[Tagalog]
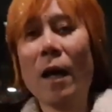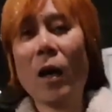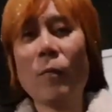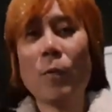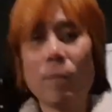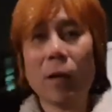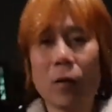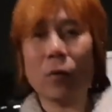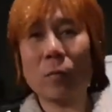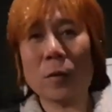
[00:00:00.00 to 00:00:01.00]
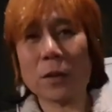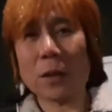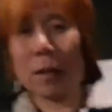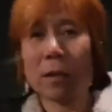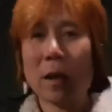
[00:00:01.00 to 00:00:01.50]
ako po yung
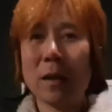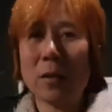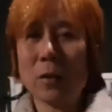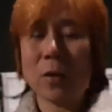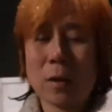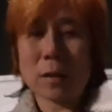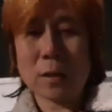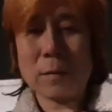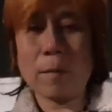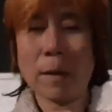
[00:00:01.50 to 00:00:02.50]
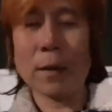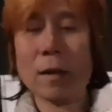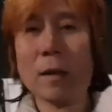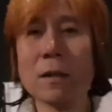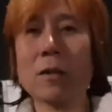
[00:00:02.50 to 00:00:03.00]
mangungumusta sa inyo kasi sa
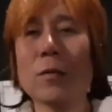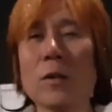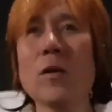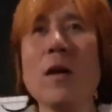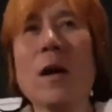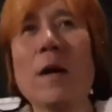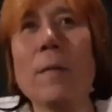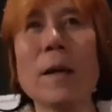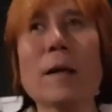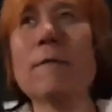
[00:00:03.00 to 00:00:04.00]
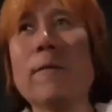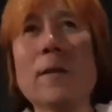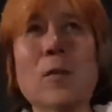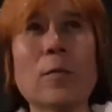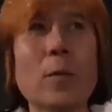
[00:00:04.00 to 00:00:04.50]
pamagitan ng snow. Ito, para
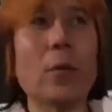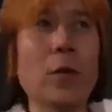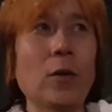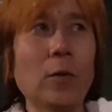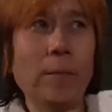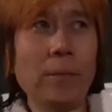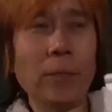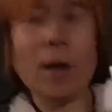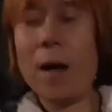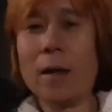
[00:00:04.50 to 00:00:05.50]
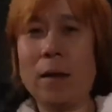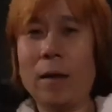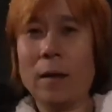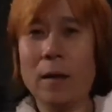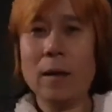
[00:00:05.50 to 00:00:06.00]
na-feel ko po yung
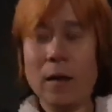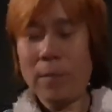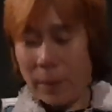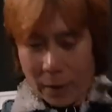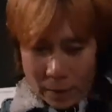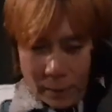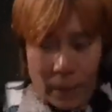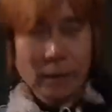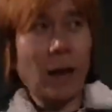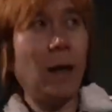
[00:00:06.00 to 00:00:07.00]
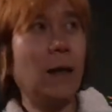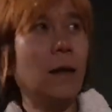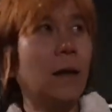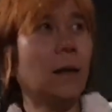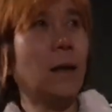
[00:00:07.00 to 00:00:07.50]
aking pagkabata
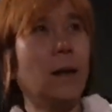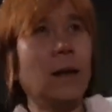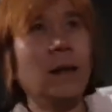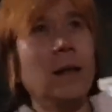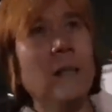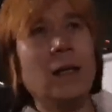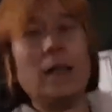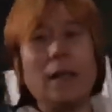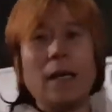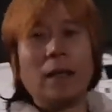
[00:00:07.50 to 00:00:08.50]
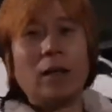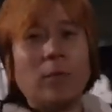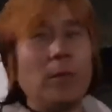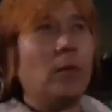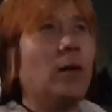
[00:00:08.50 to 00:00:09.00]
na lagi
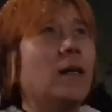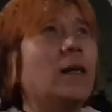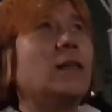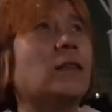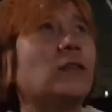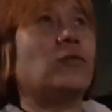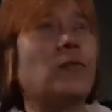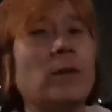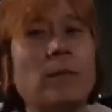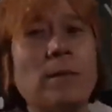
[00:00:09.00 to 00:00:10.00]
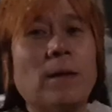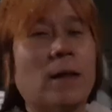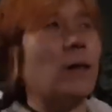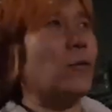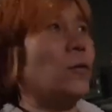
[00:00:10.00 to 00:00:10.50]
ko pong nagdi-dream na
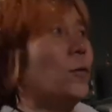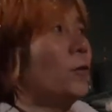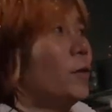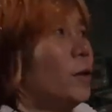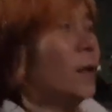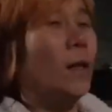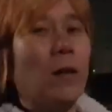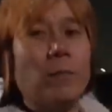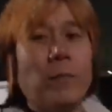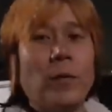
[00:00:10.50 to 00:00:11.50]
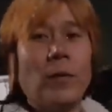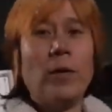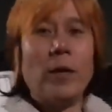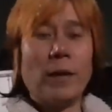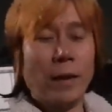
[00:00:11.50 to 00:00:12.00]
magkaroon
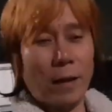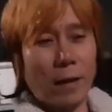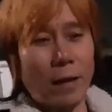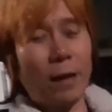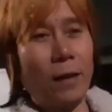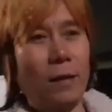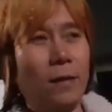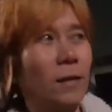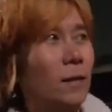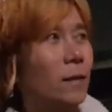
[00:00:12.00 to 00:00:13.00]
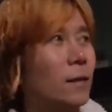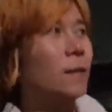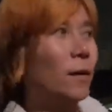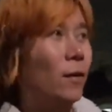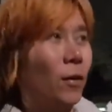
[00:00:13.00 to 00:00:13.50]
po ng
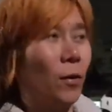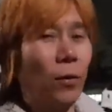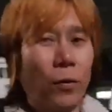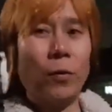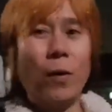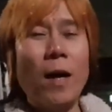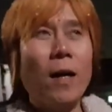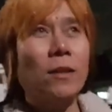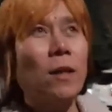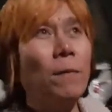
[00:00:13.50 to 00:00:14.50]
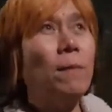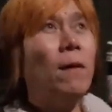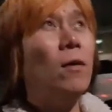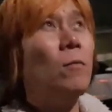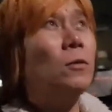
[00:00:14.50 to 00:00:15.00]
snow. Siyempre,
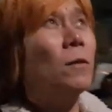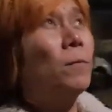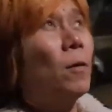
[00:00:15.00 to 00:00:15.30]
mangungumusta